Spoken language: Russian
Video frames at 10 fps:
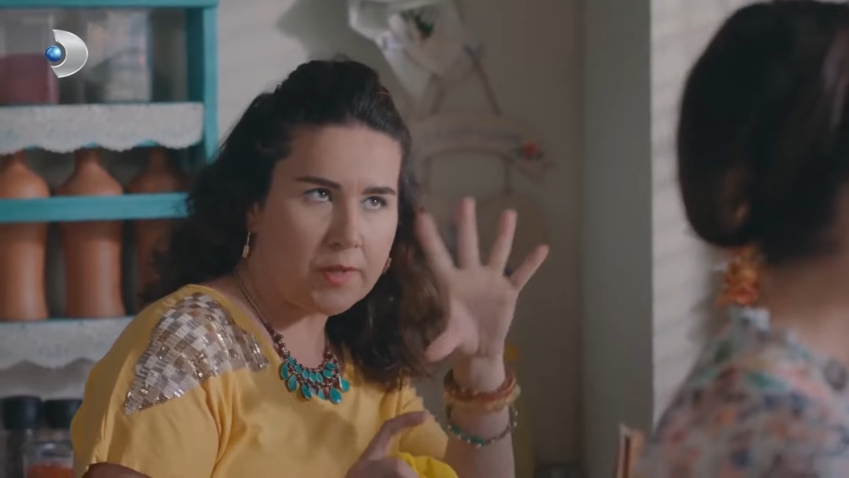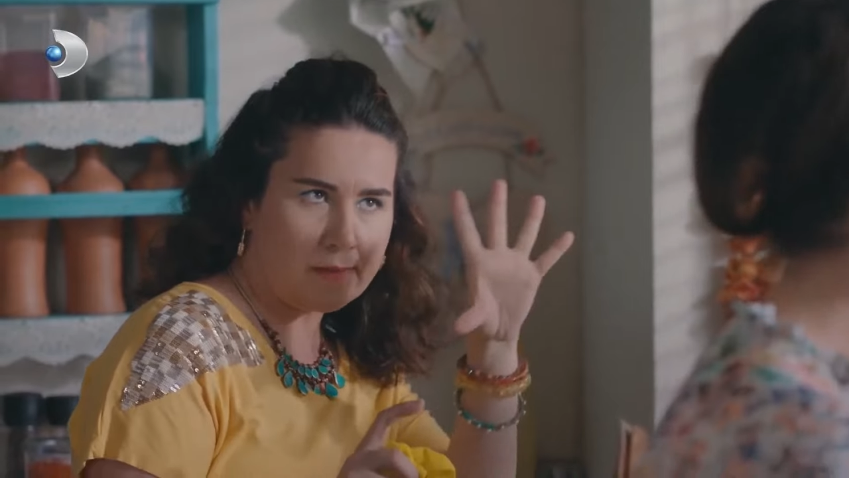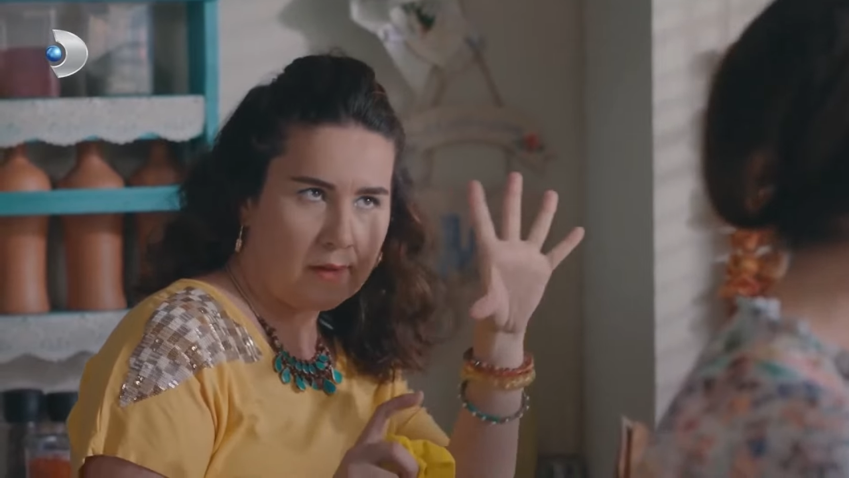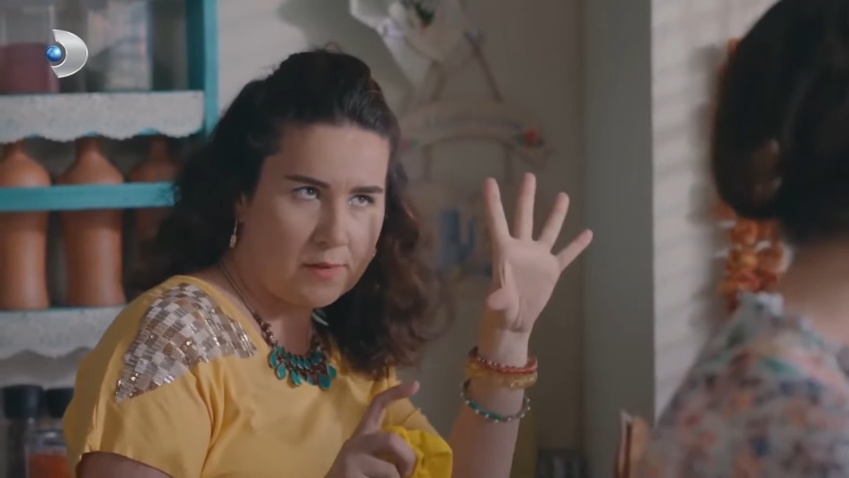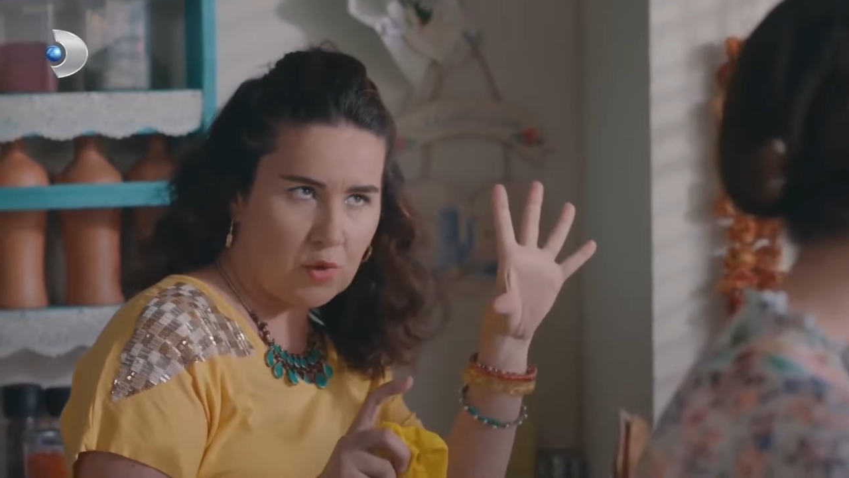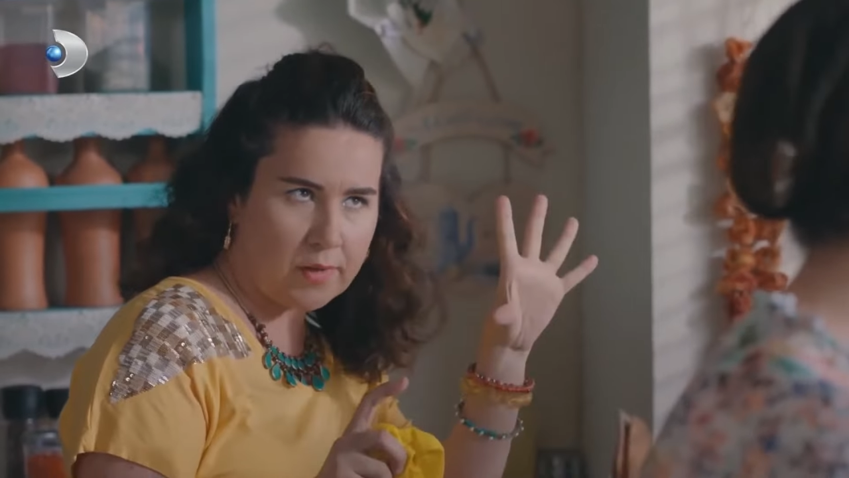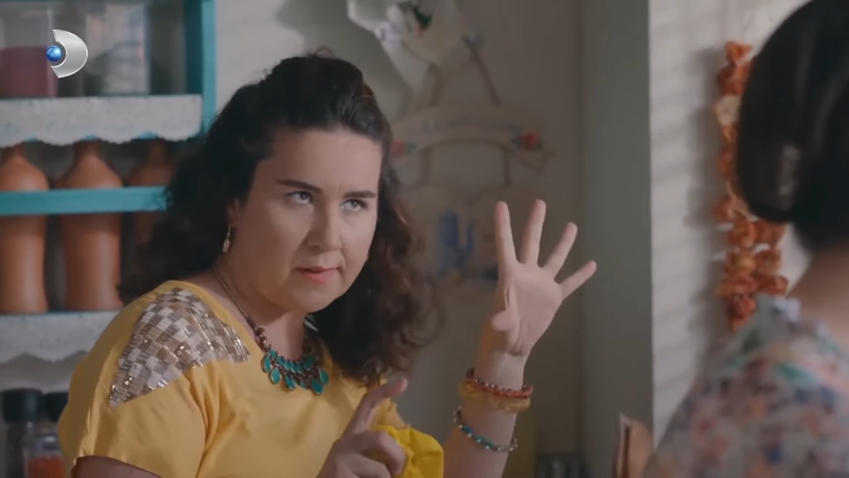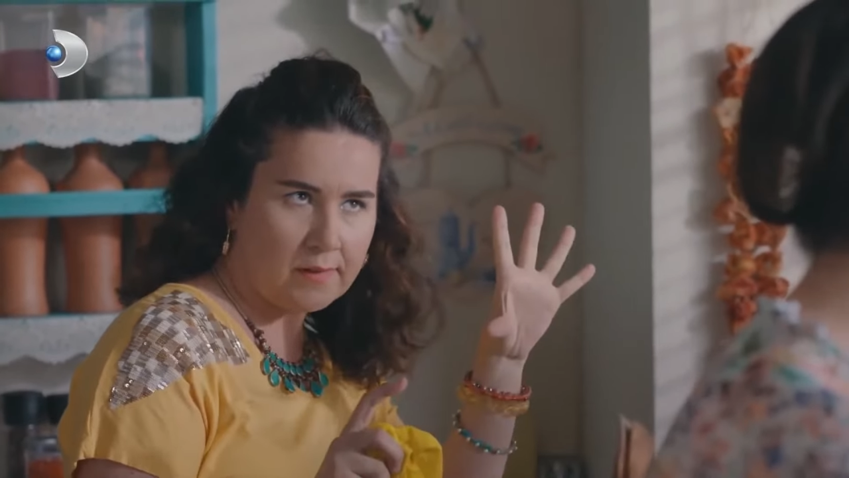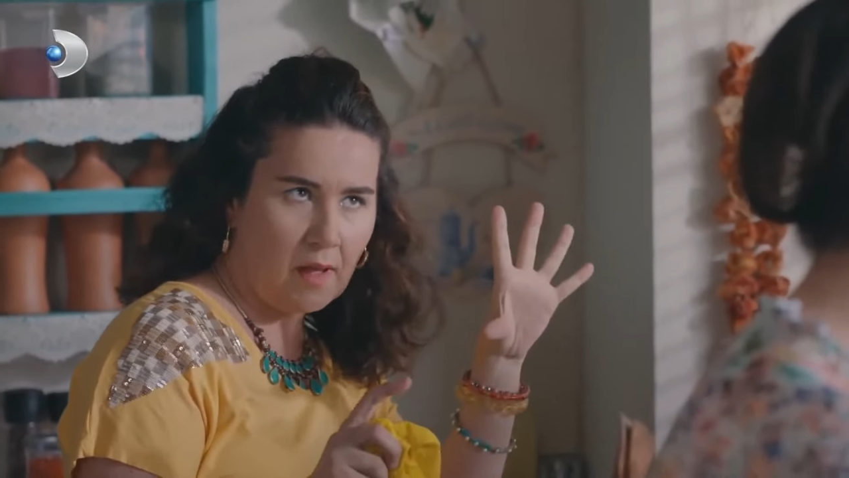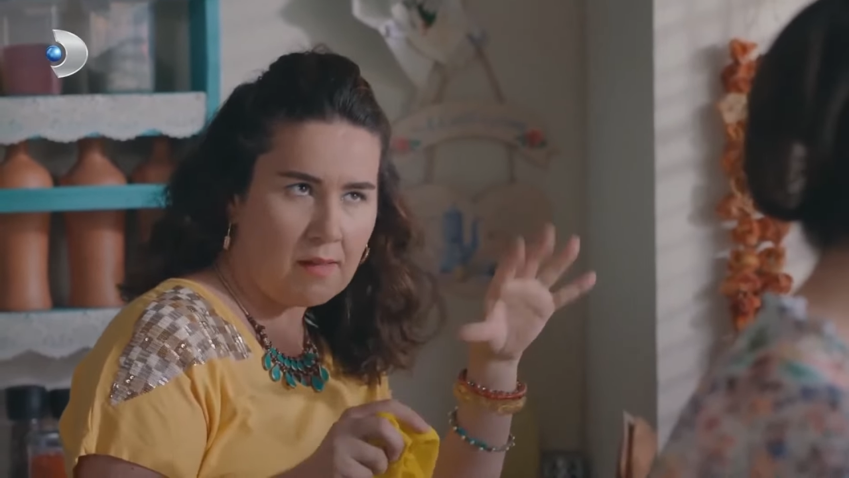высшего
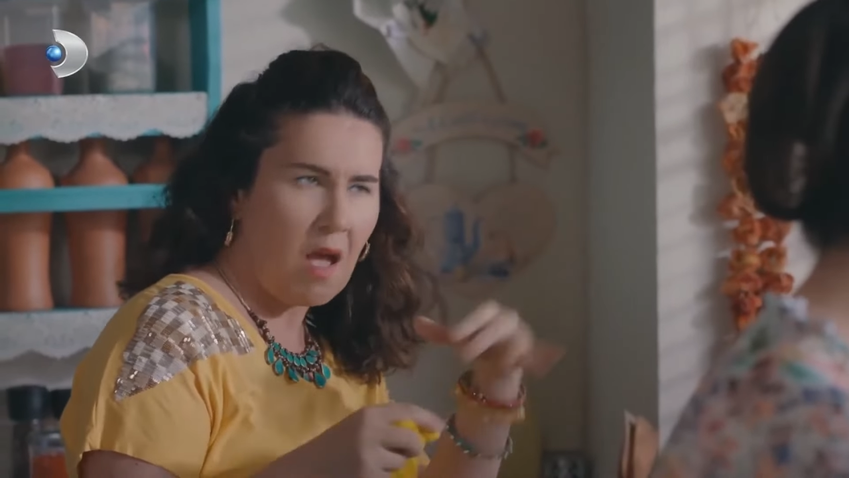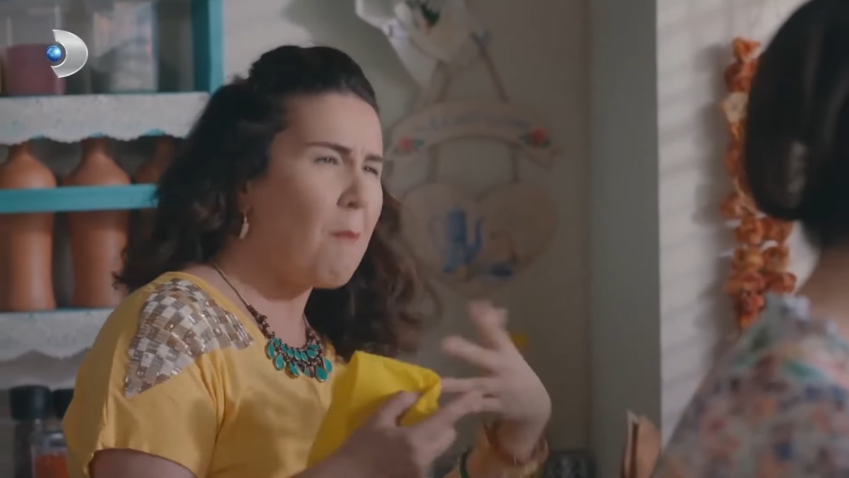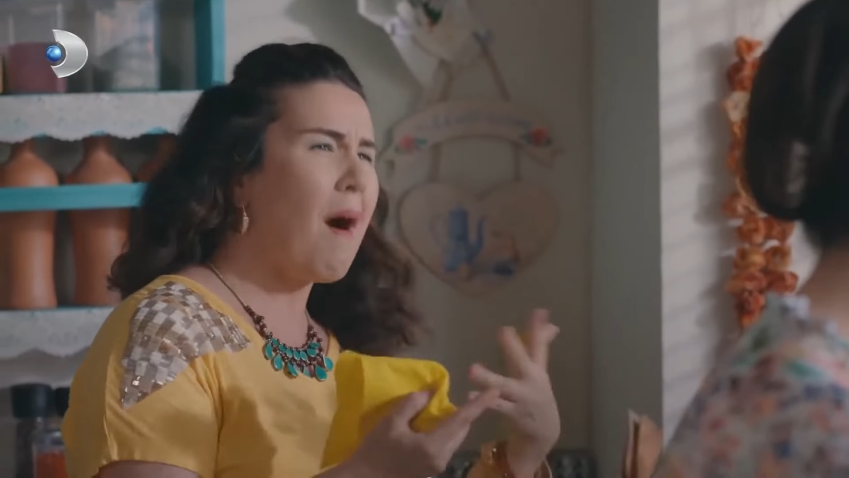общества,